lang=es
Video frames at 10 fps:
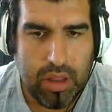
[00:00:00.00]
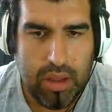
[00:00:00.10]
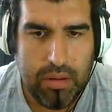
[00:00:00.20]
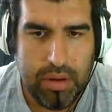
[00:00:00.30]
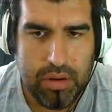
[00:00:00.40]

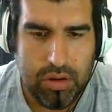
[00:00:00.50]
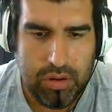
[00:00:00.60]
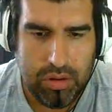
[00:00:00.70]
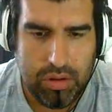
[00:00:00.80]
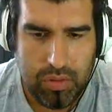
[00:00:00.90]
A ver, no,
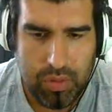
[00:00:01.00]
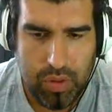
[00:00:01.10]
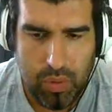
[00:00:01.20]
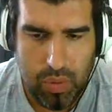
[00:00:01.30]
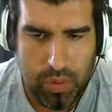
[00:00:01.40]
no, no,
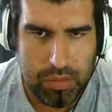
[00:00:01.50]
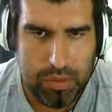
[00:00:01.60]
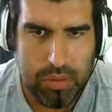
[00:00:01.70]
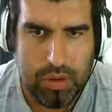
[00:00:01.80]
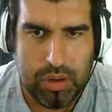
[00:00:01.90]
que me he
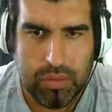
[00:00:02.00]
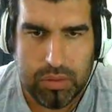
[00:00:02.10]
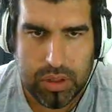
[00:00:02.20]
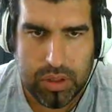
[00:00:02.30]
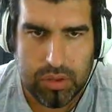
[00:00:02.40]
equivocado.
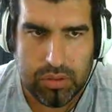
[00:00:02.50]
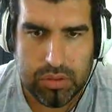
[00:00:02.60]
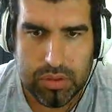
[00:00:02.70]
Quieto.